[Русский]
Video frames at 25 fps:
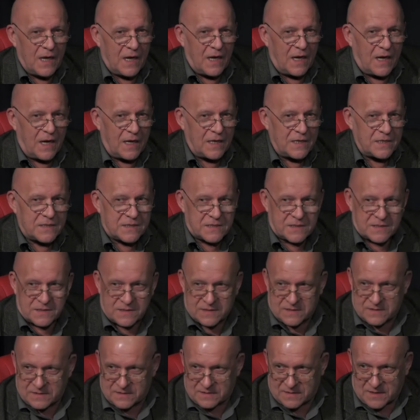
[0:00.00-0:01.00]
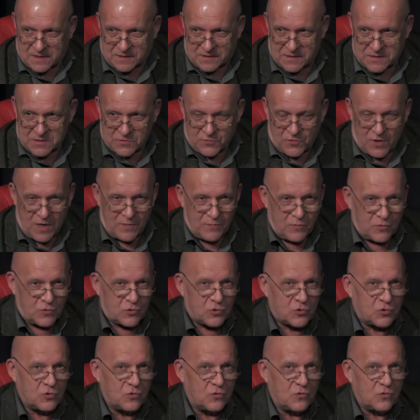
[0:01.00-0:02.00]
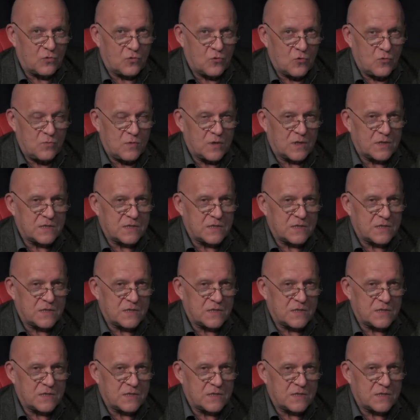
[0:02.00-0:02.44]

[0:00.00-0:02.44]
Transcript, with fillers: а из так называемого шоу-рума,